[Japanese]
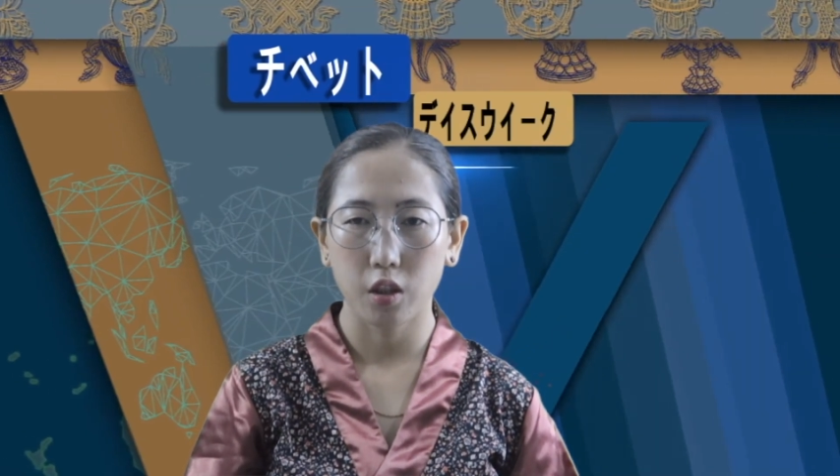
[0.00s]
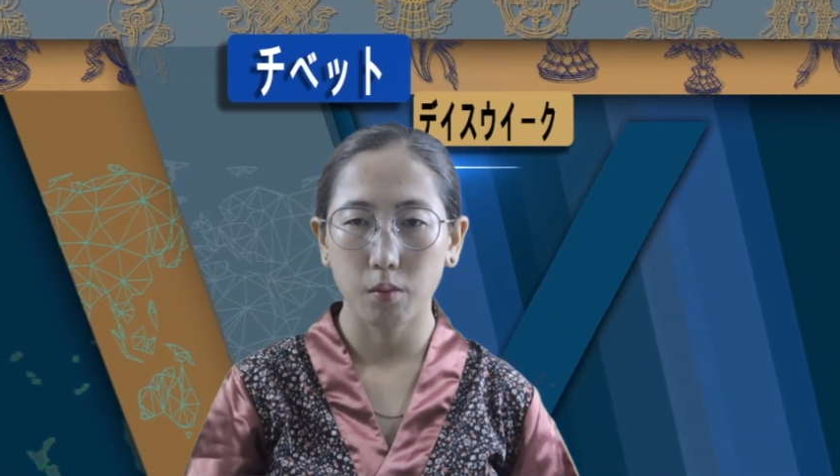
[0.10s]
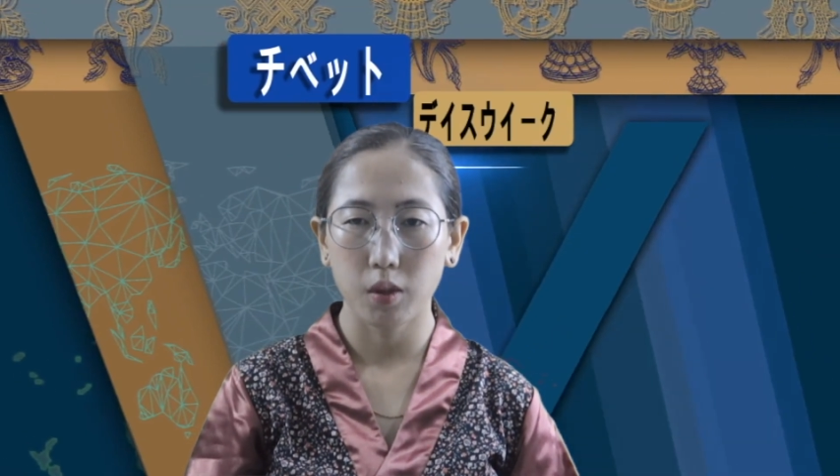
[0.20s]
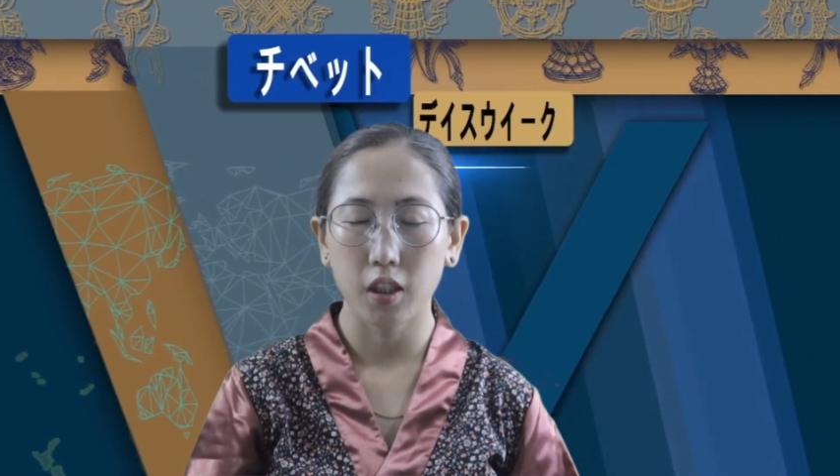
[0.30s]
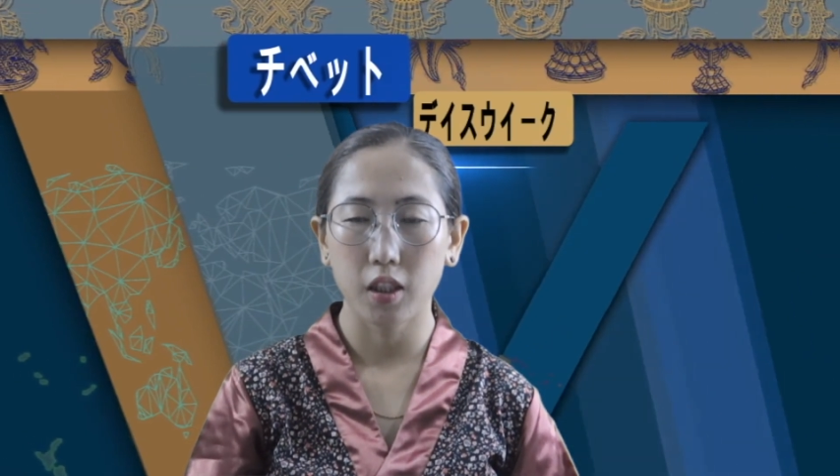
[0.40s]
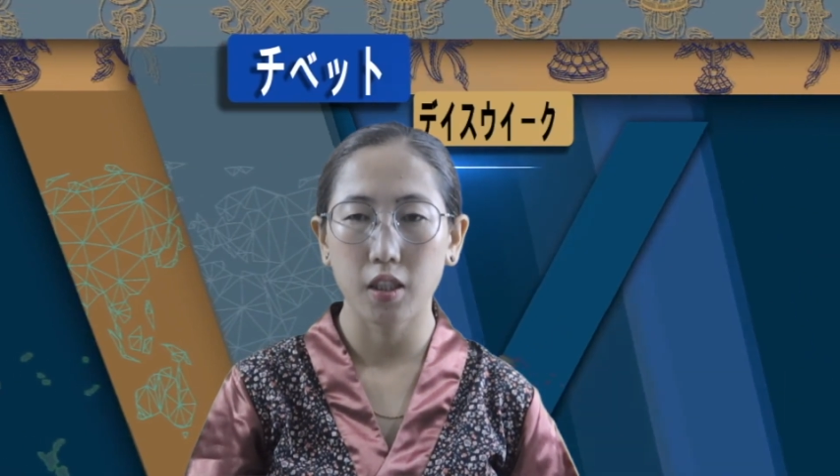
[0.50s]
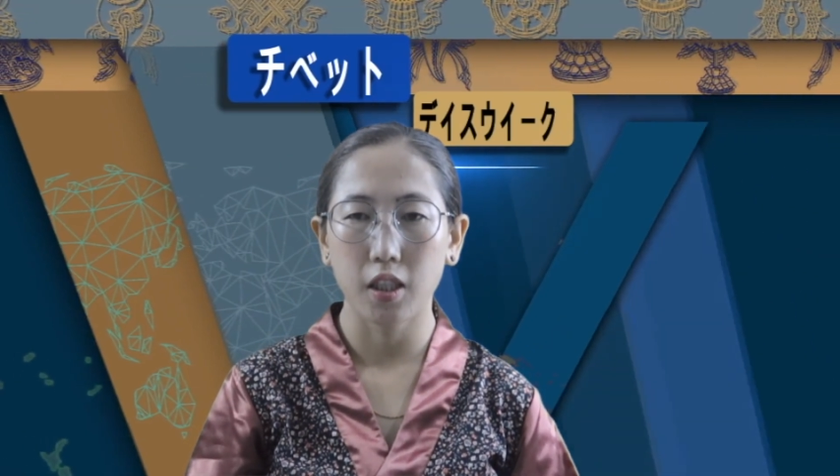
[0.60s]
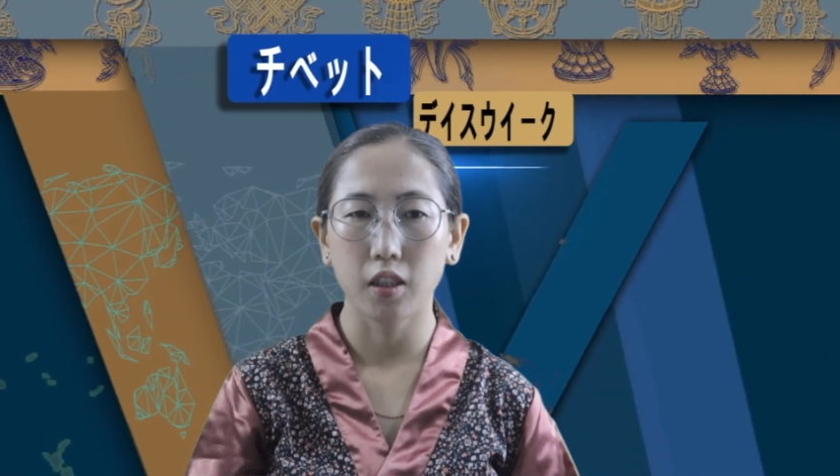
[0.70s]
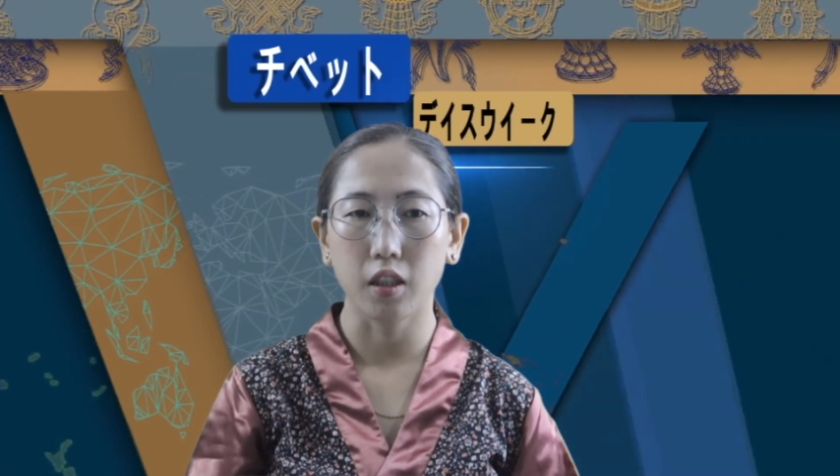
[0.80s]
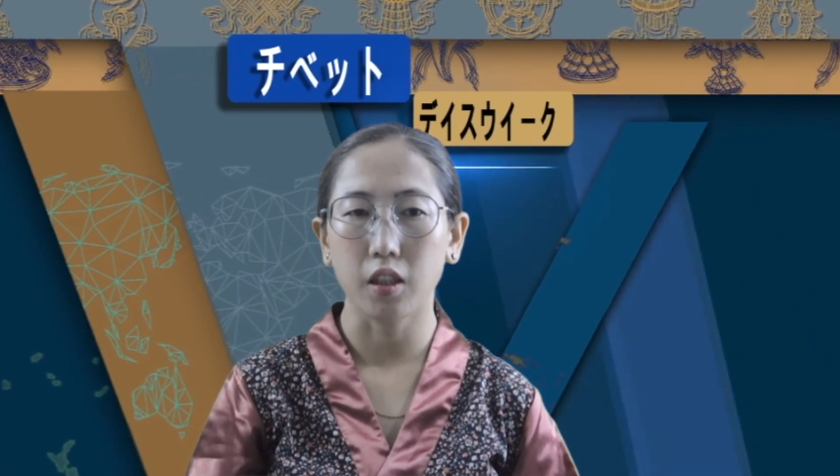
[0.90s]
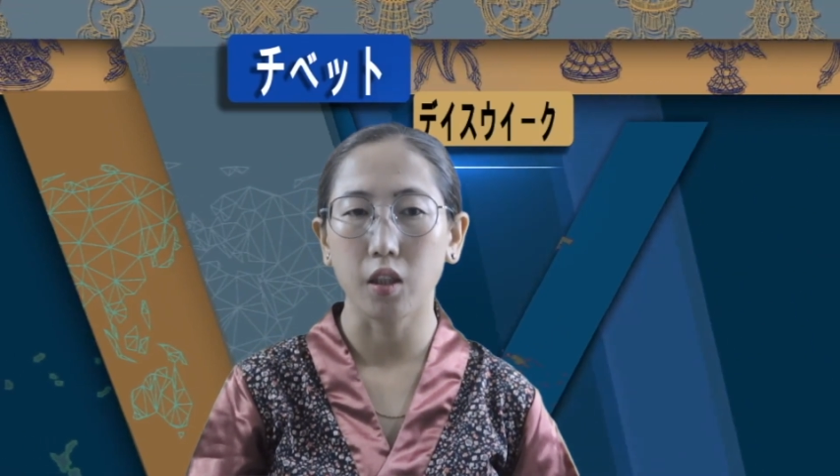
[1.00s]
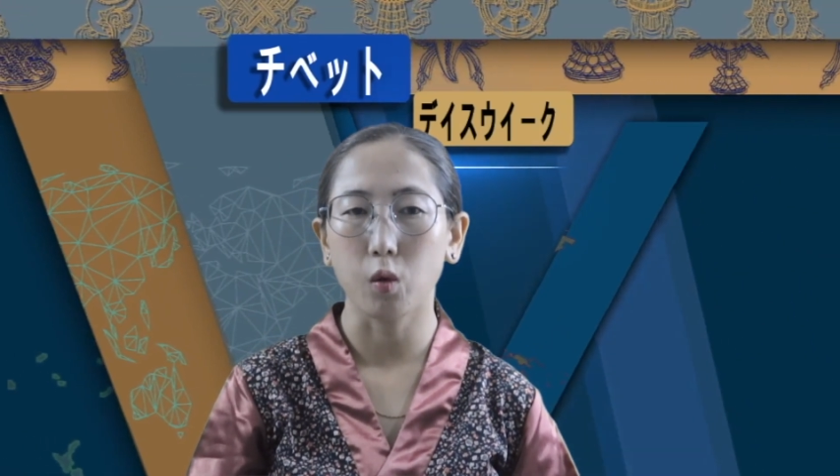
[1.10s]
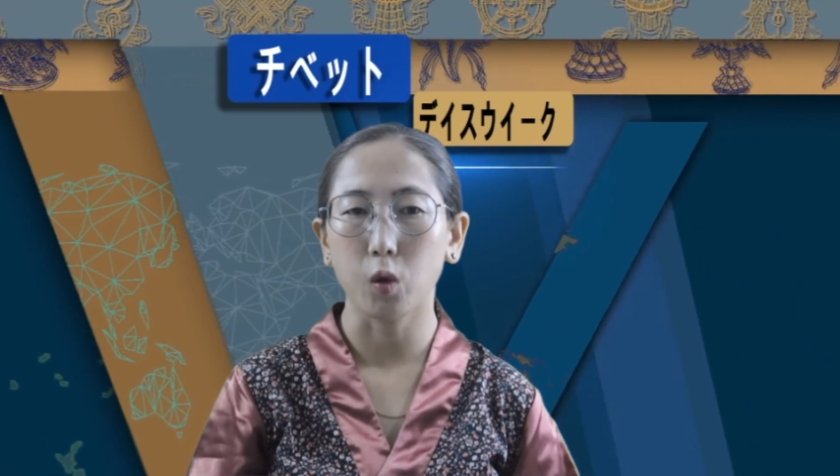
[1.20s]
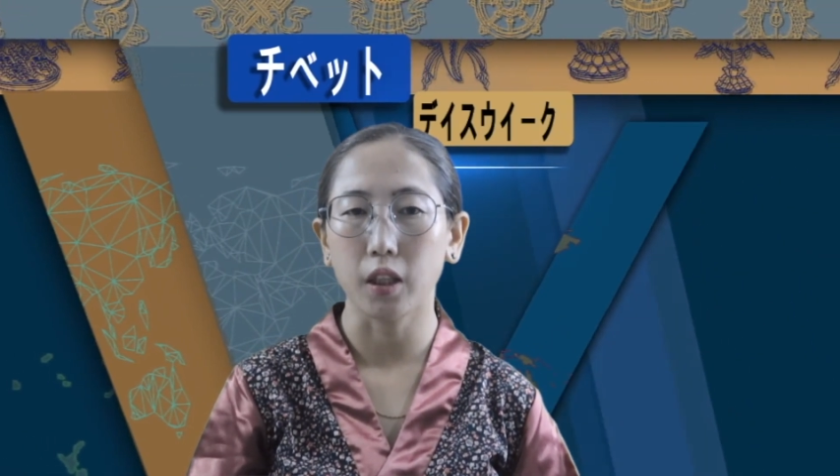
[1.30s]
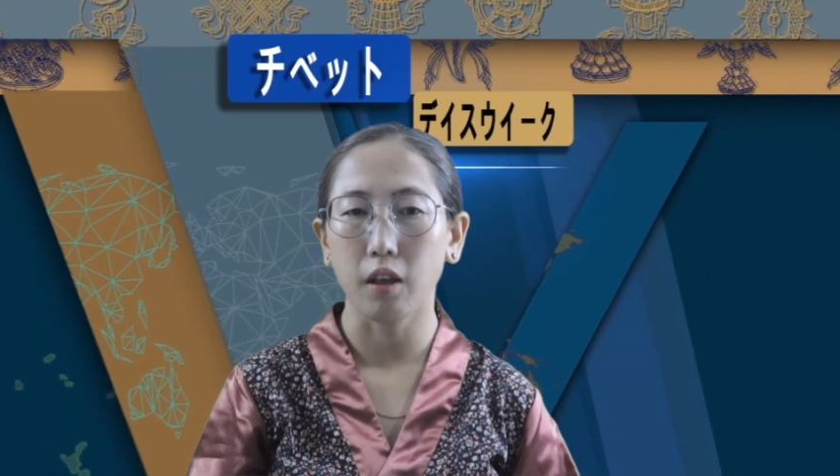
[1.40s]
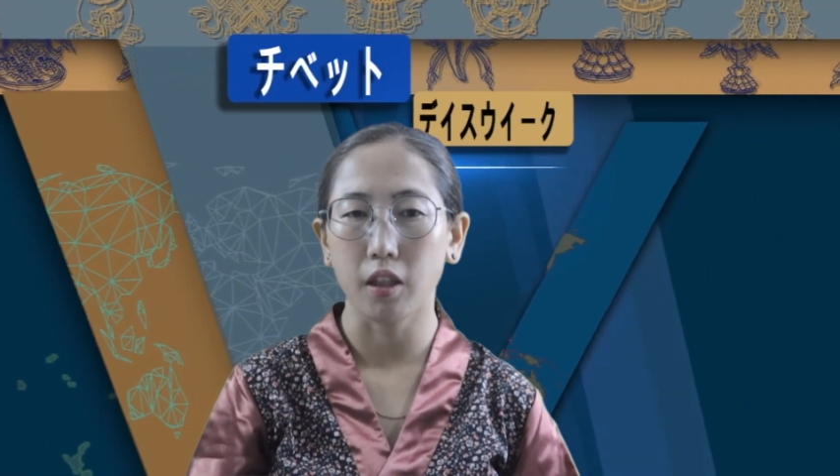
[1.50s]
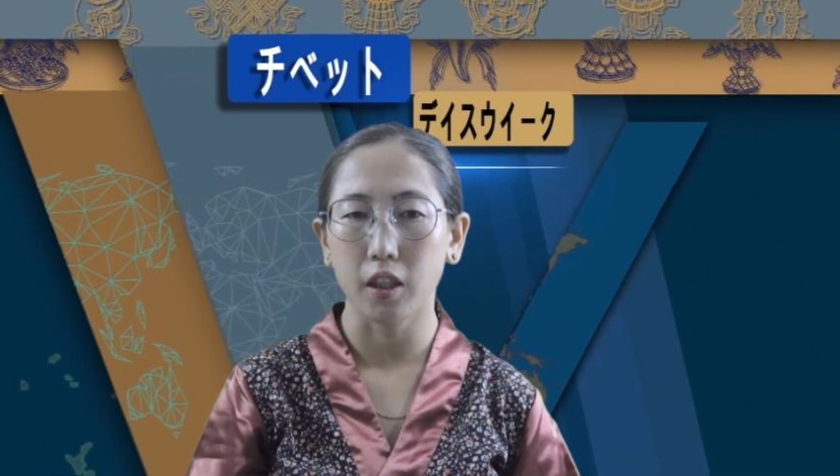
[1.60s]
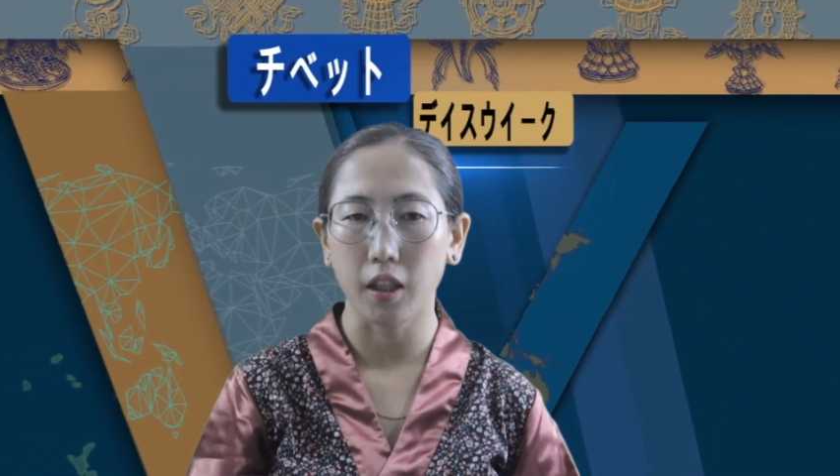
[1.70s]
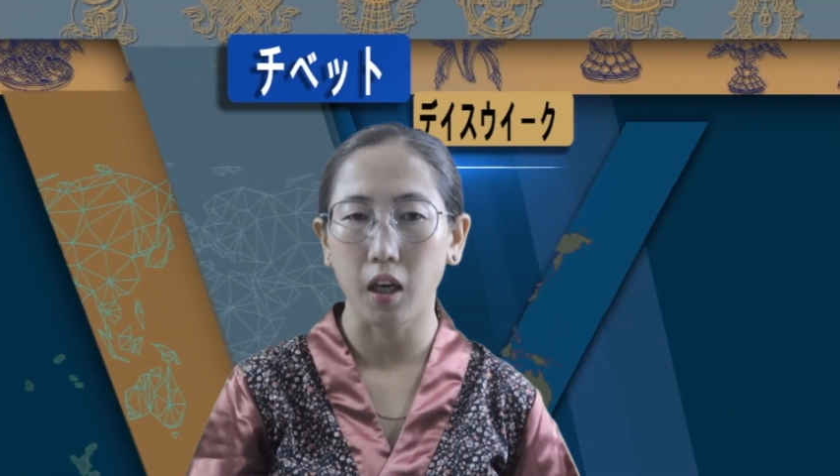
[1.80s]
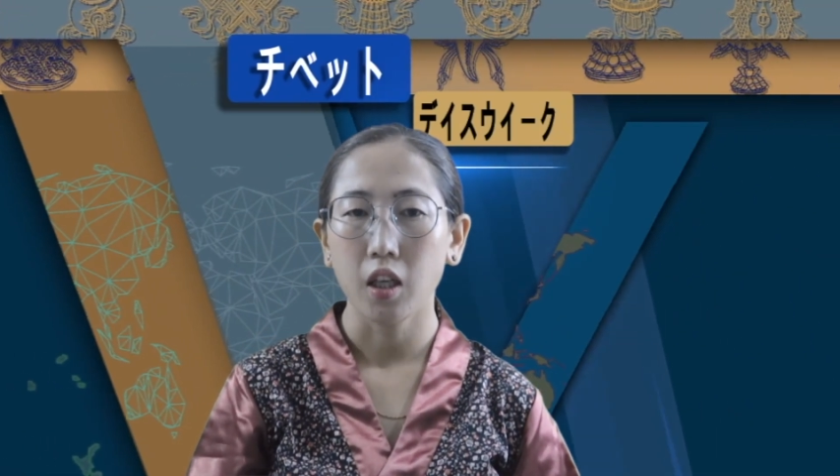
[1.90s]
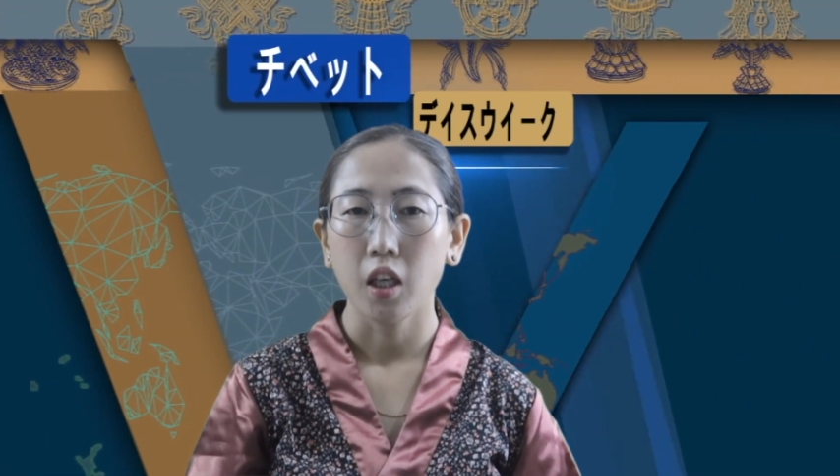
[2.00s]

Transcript: コミュニティセンターで行われた